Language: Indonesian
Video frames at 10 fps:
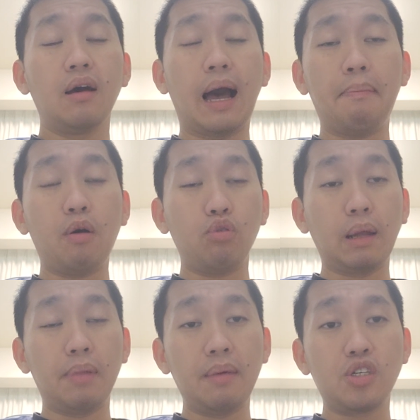apa
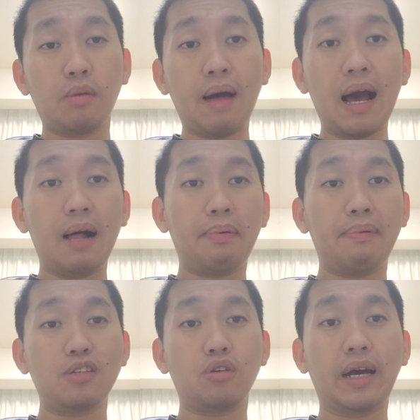udah beli jam mahal
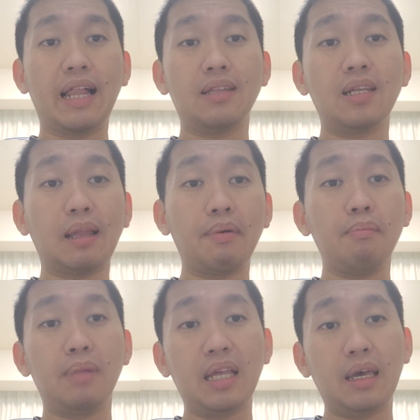perpetual calendar tapi
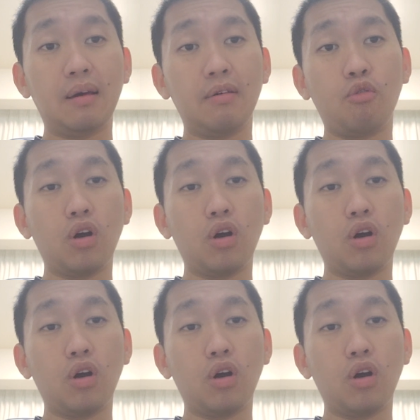beli